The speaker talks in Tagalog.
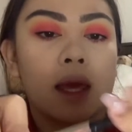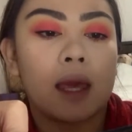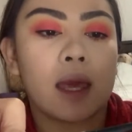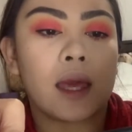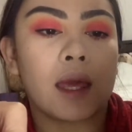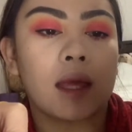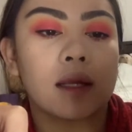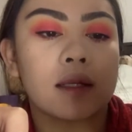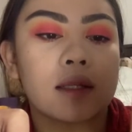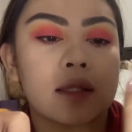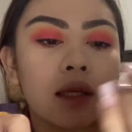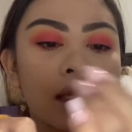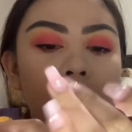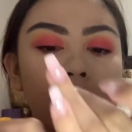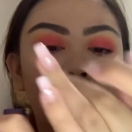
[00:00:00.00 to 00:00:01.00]
And
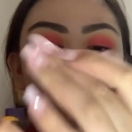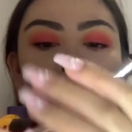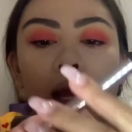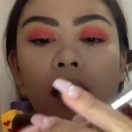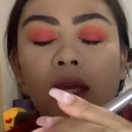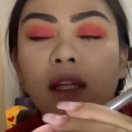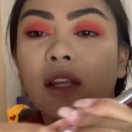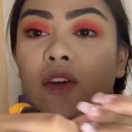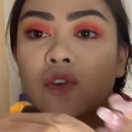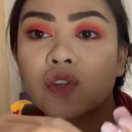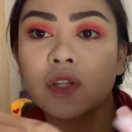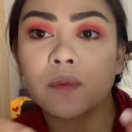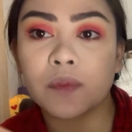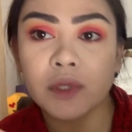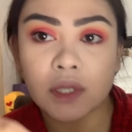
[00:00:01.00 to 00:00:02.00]
sa gitna, hindi ko
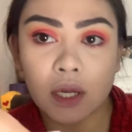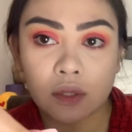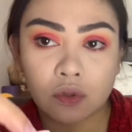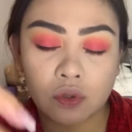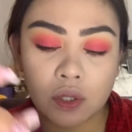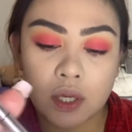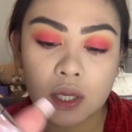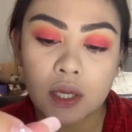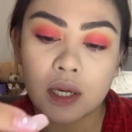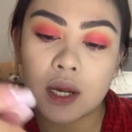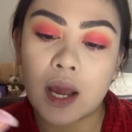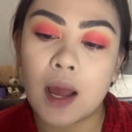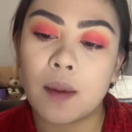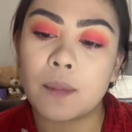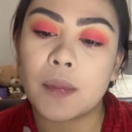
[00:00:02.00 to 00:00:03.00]
siya masyadong
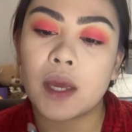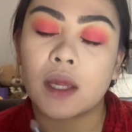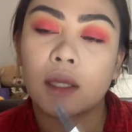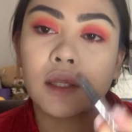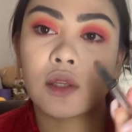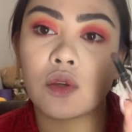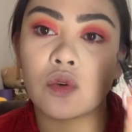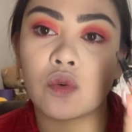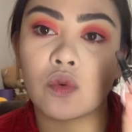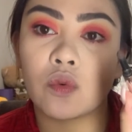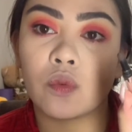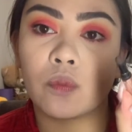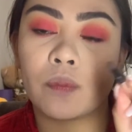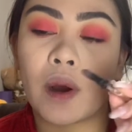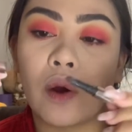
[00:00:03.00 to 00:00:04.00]
ginagamit
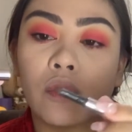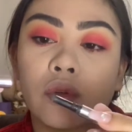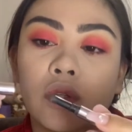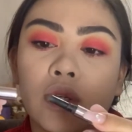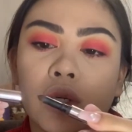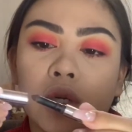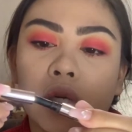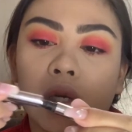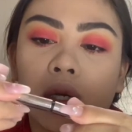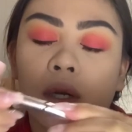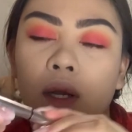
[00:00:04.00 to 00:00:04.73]
yung powder,